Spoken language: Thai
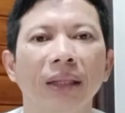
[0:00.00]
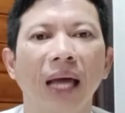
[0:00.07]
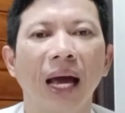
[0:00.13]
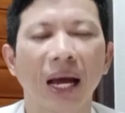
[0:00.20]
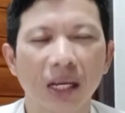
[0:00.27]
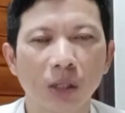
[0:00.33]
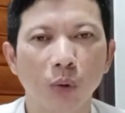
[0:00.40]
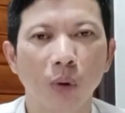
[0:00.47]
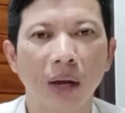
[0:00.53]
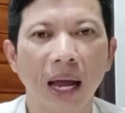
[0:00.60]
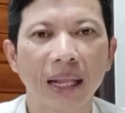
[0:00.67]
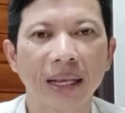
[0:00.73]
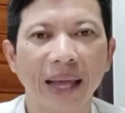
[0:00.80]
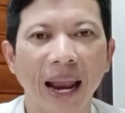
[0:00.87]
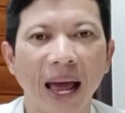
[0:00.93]
ทางกระทรวง
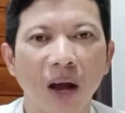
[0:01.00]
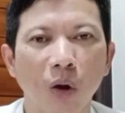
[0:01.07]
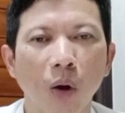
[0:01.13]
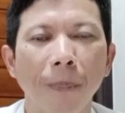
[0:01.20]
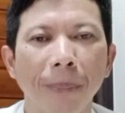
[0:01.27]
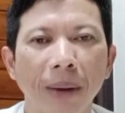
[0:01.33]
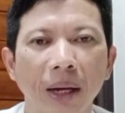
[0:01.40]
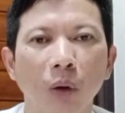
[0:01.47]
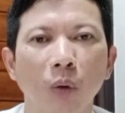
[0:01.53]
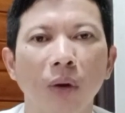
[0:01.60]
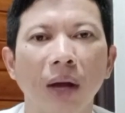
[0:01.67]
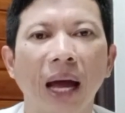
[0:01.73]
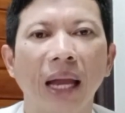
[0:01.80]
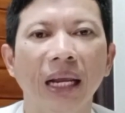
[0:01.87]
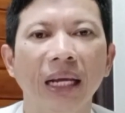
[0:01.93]
การคลังก็เปิดโอ
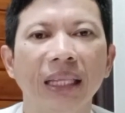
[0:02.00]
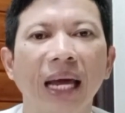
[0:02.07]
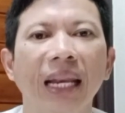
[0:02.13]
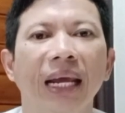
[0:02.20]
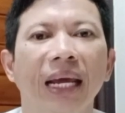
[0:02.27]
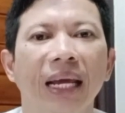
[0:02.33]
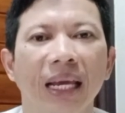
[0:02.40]
กาสให้ท่าน